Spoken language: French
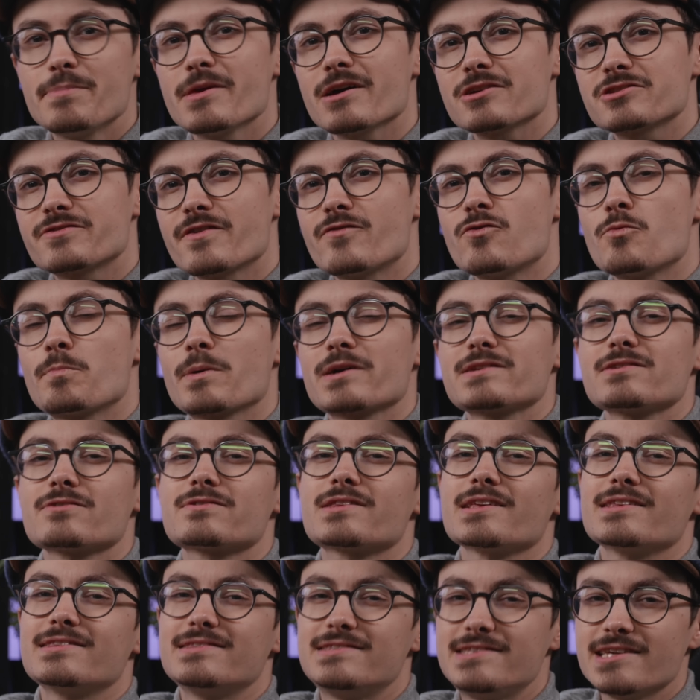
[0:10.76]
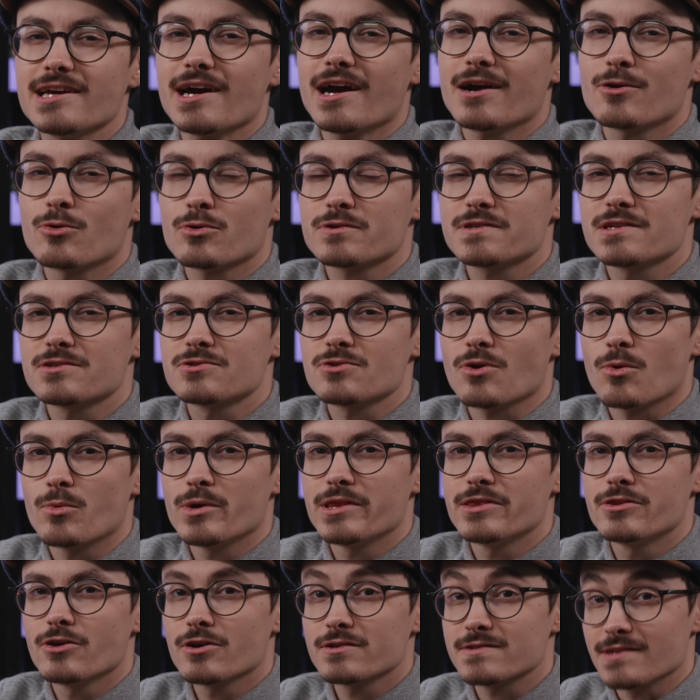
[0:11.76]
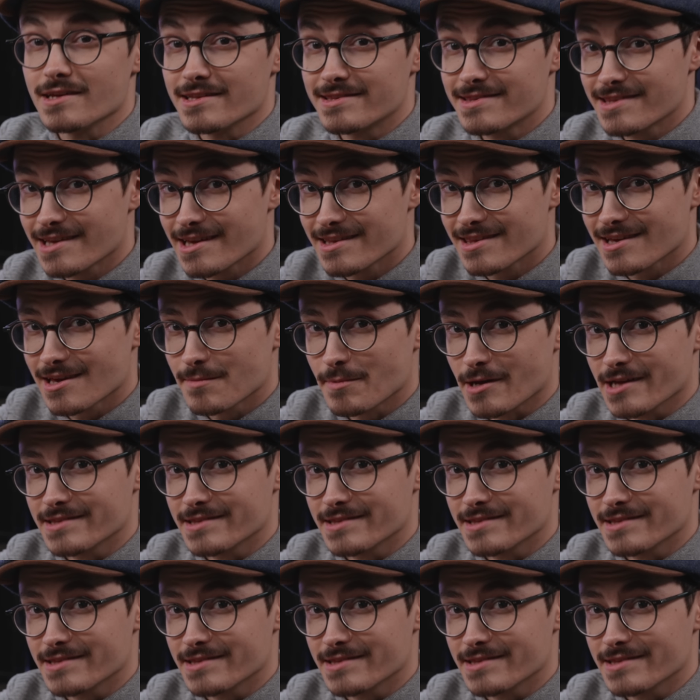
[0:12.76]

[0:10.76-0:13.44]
eh bien je vais vous présenter 10 raccourcis sur Windows très très